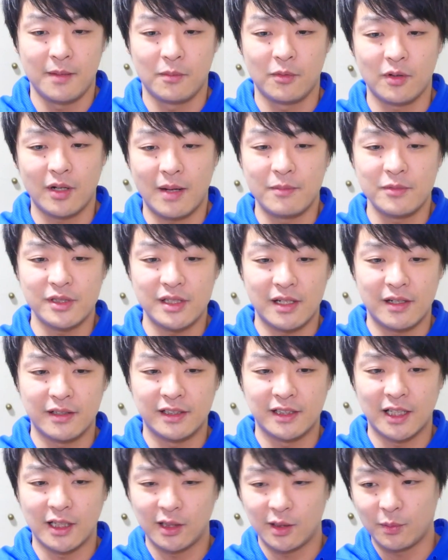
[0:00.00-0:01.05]
もうがむしゃら
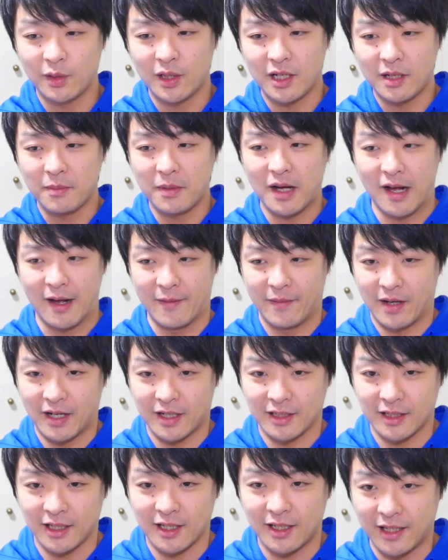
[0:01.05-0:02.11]
に何でもやれば
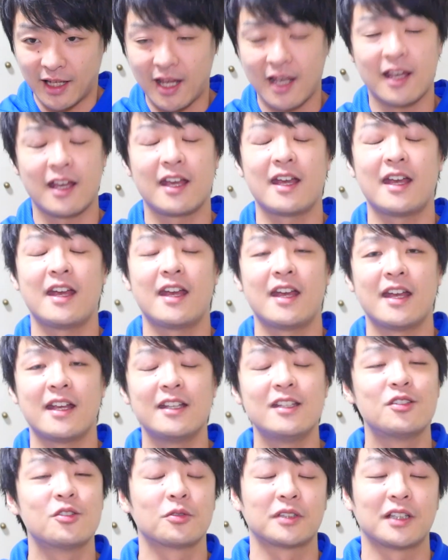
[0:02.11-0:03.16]
体がね、
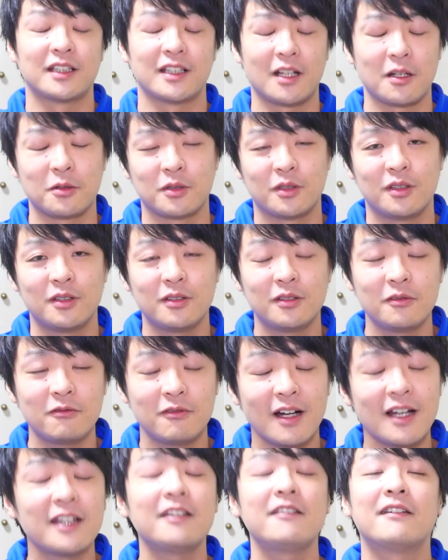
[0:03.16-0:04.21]
えー、いい状態になるっていうの
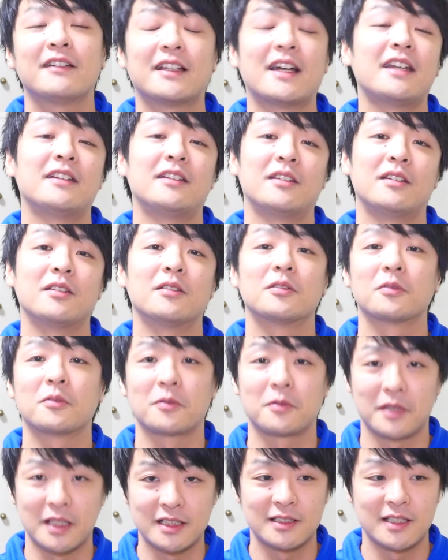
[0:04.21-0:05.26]
わけではないっていうと
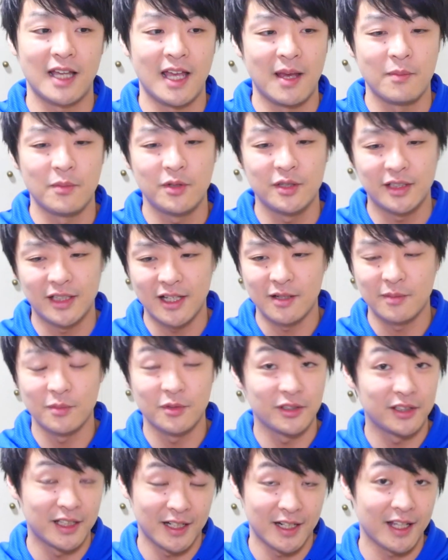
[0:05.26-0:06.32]
ころです、えー、向いてる
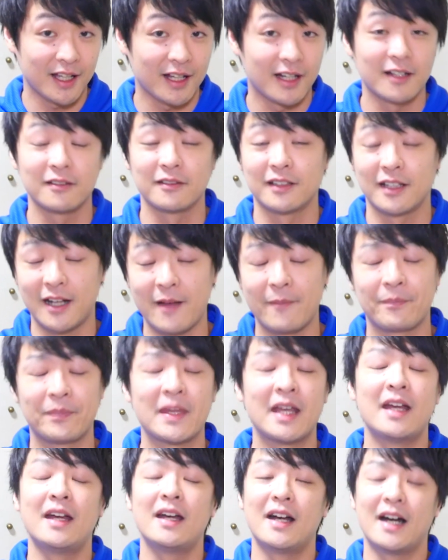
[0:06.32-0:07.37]
向いてないがあるんでね、
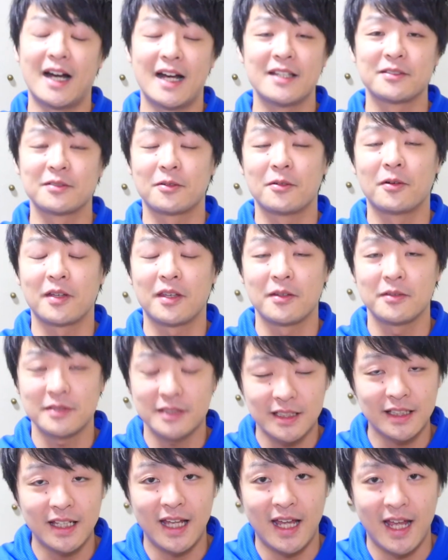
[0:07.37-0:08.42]
はい、そこを気を
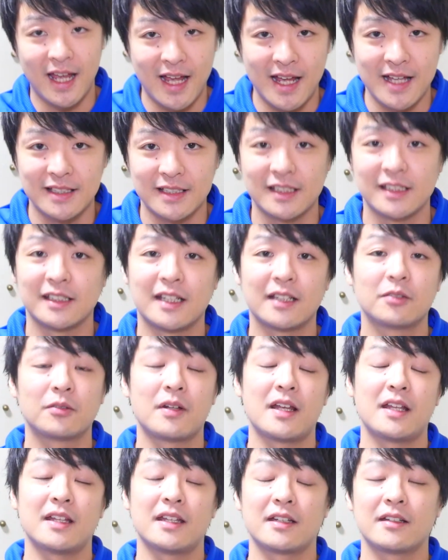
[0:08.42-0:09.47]
つけて、えー、ぜひね
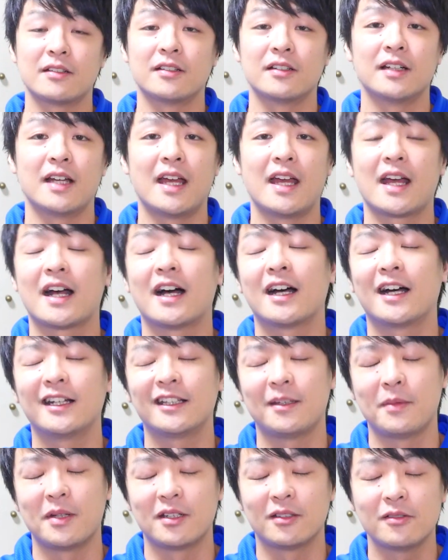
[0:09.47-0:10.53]
トレーニング、えー、考え
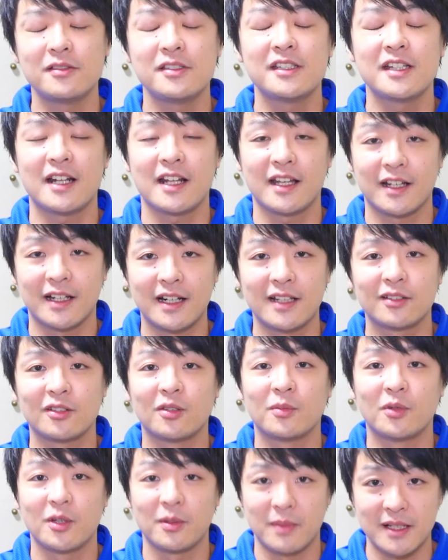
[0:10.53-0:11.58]
てみるといいんじゃないかなと
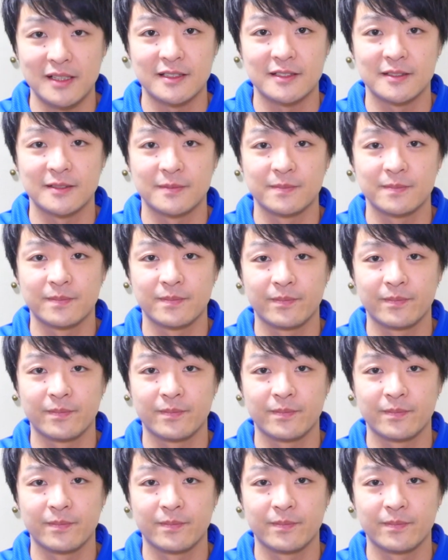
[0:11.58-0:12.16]
思います